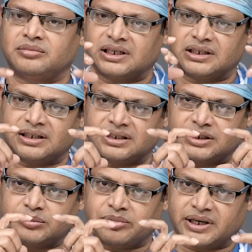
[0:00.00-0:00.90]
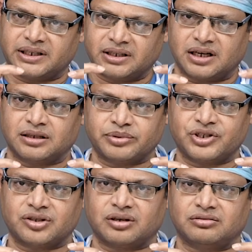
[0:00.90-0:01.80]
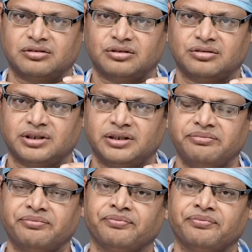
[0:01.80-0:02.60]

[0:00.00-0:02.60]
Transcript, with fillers: మనకి ఆ స్పైన్ కనిపిస్తూ ఉంటుంది